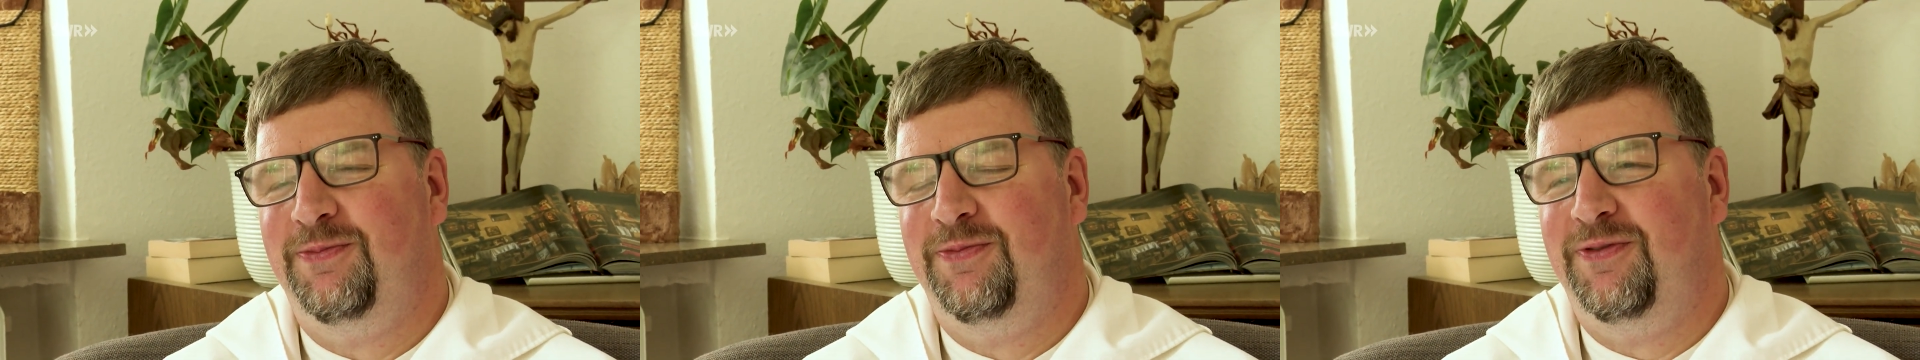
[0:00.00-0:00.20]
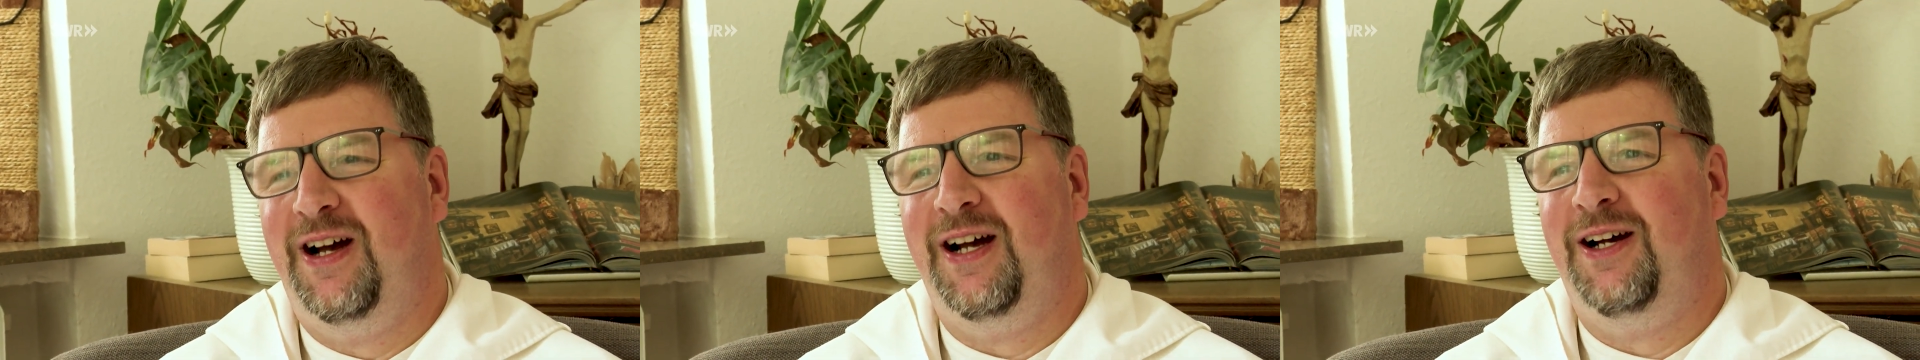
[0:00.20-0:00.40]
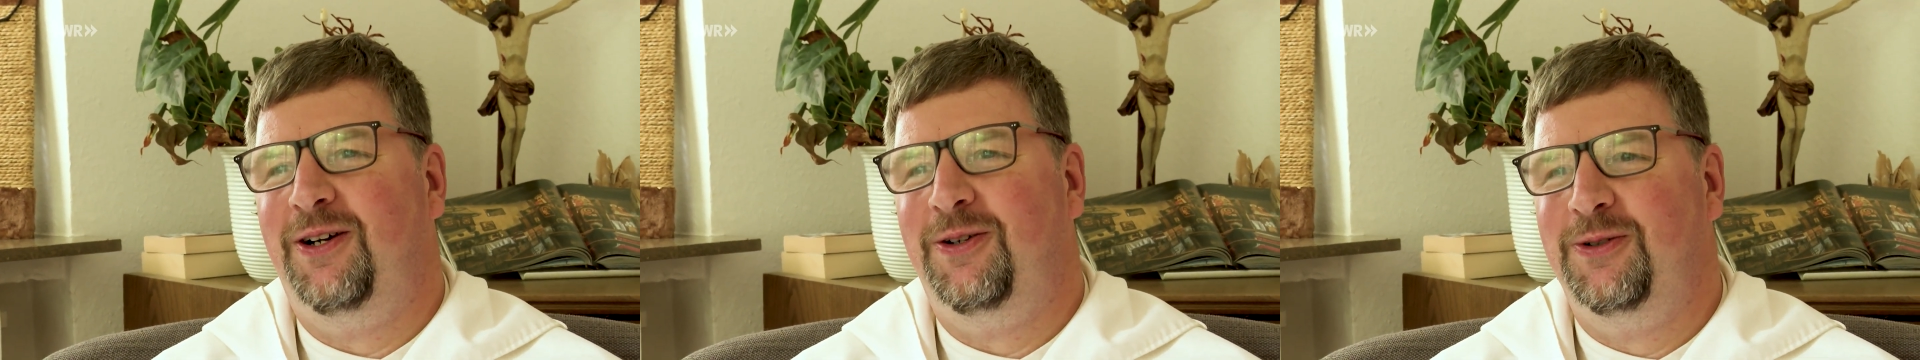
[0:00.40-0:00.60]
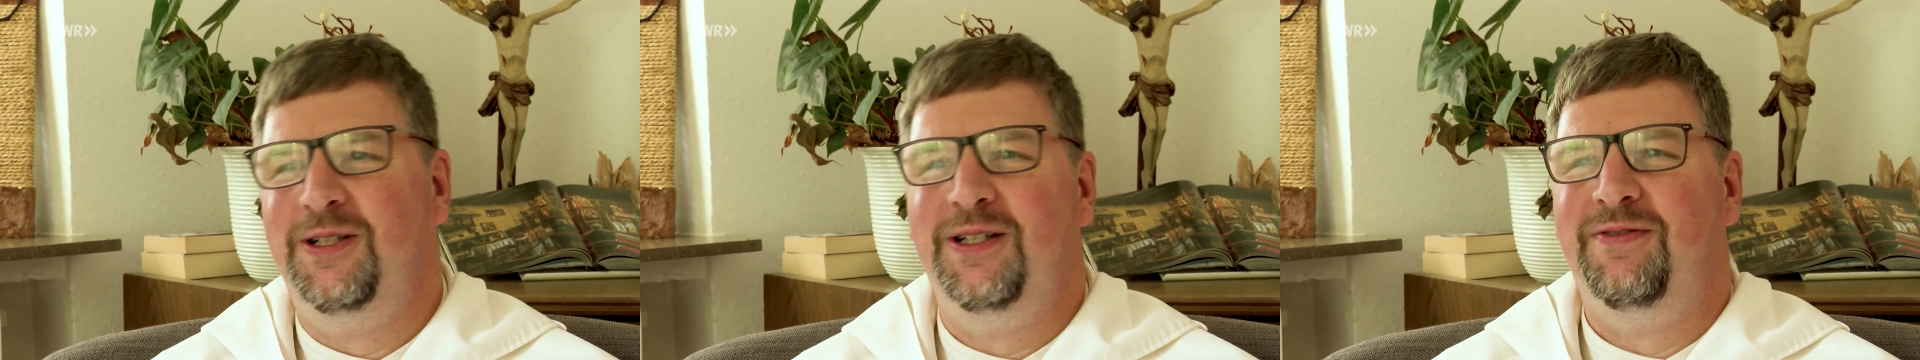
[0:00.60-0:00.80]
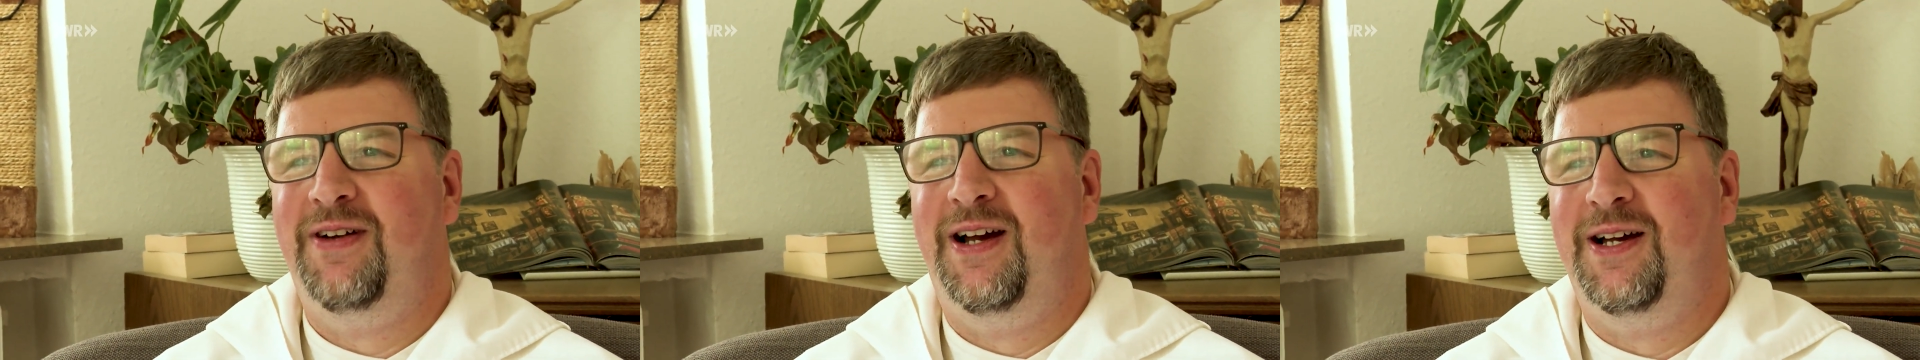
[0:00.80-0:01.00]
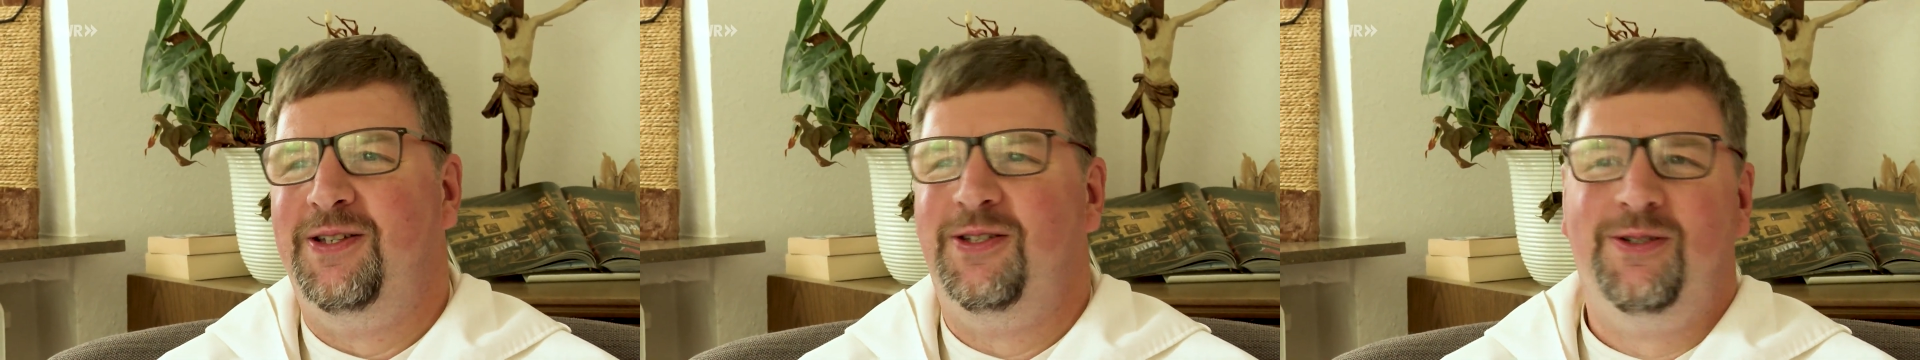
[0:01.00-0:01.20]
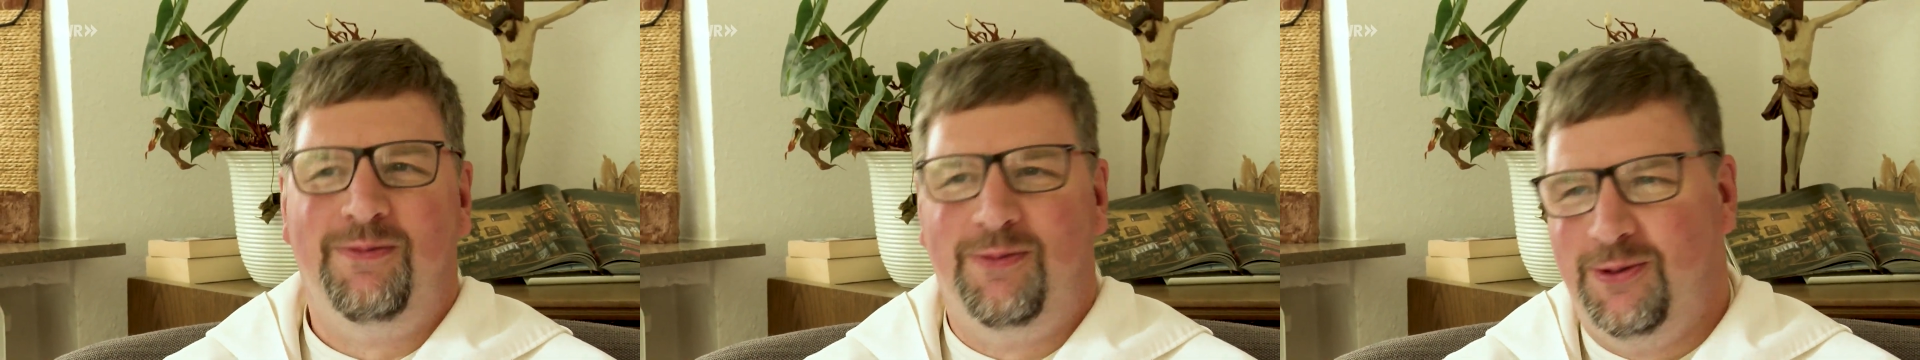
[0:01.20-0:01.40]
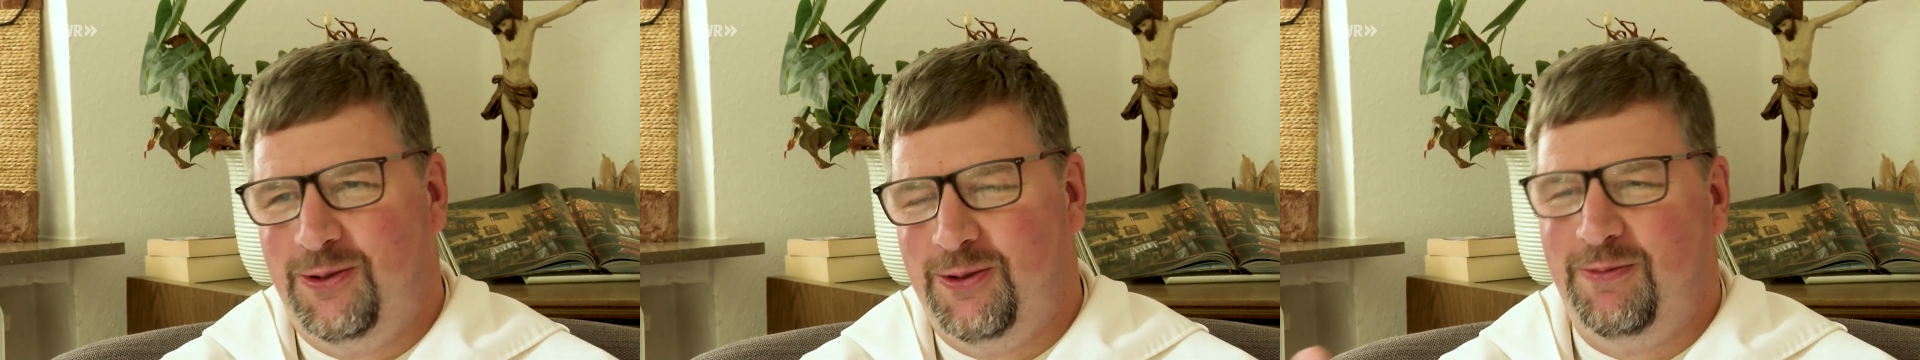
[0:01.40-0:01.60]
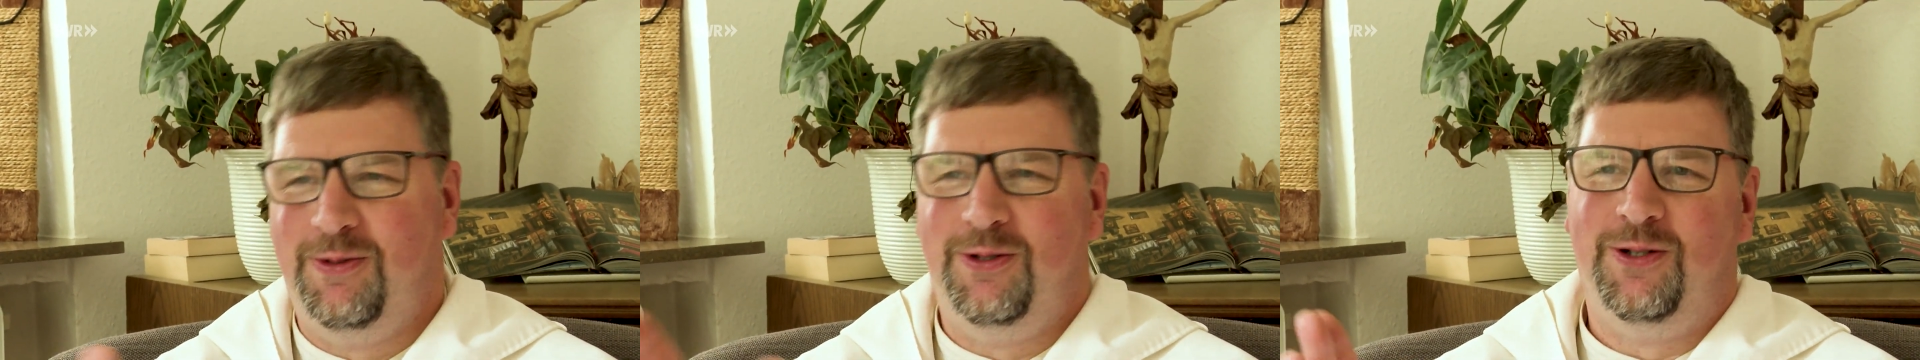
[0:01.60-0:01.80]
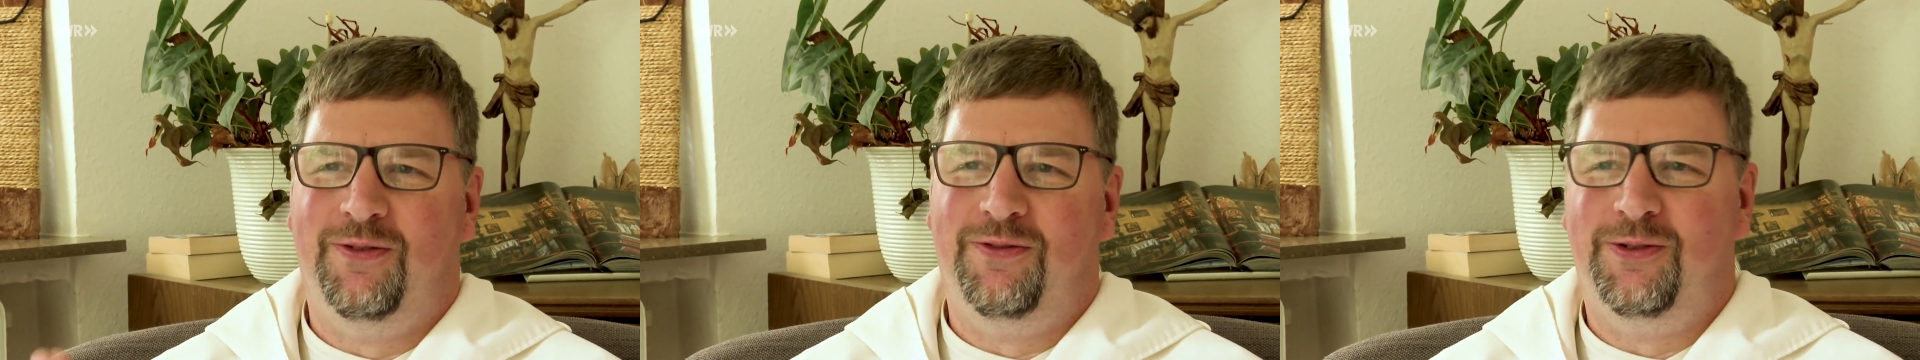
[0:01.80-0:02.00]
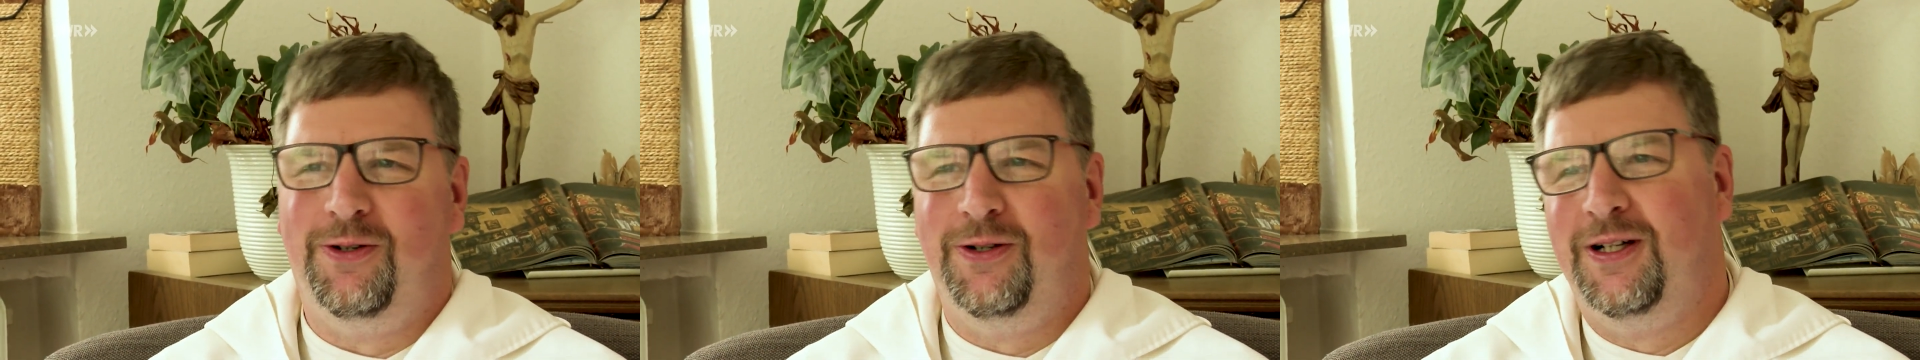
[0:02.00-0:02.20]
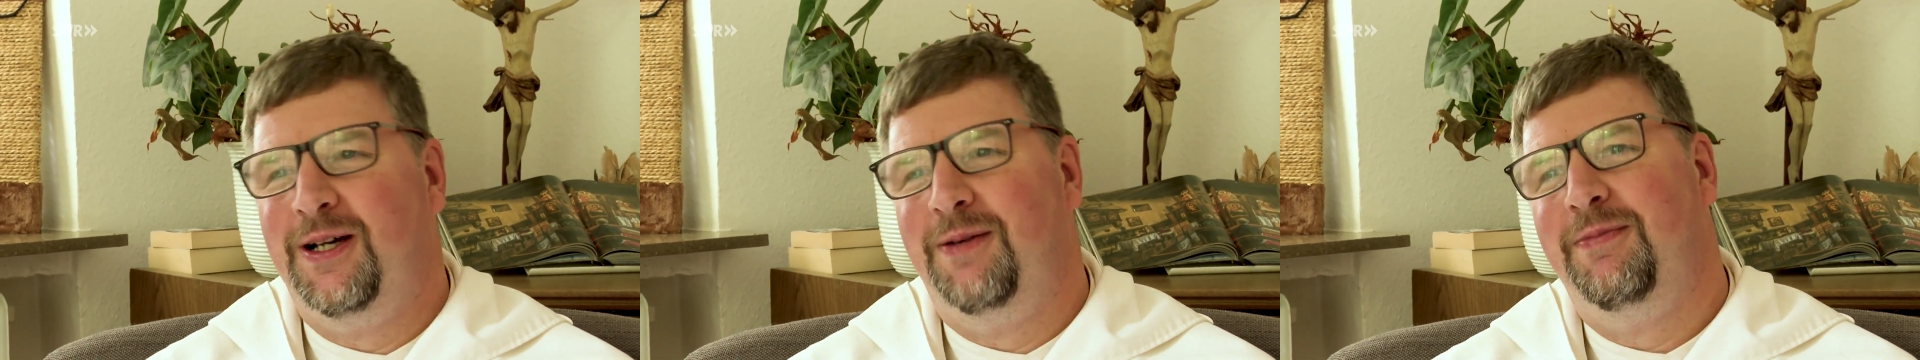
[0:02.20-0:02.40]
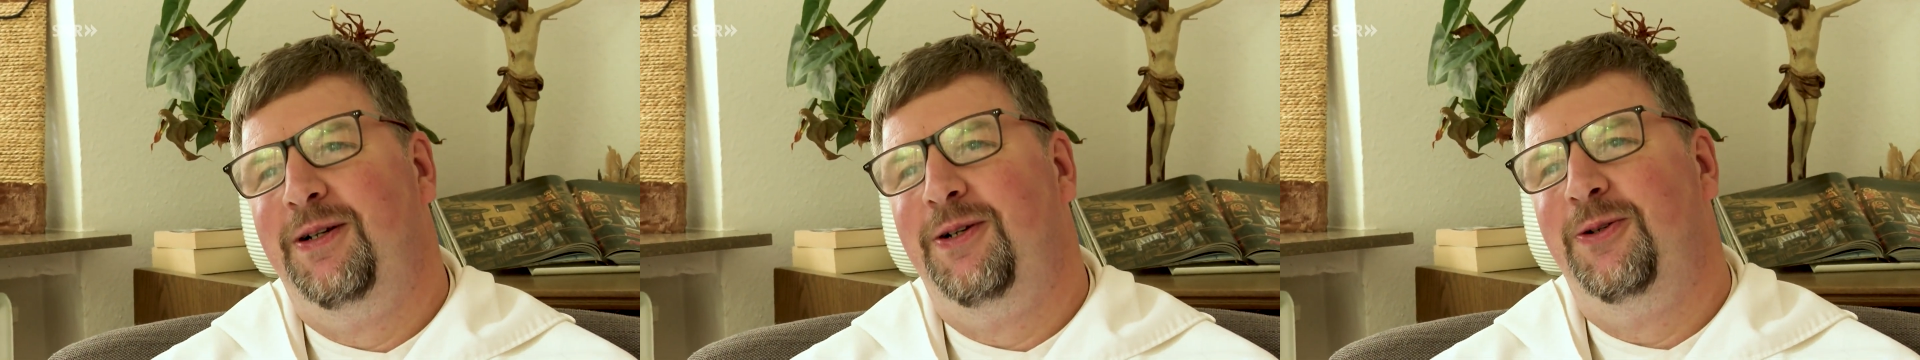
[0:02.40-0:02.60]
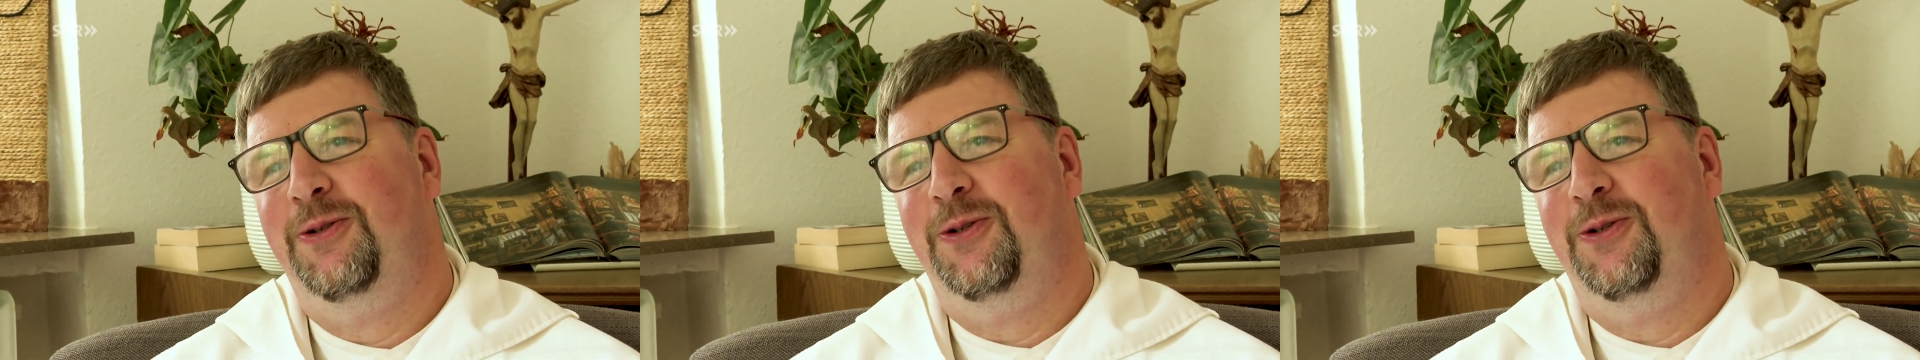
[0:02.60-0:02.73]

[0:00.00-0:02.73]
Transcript: Pfarreruniversum und so bin ich auf Don Camillo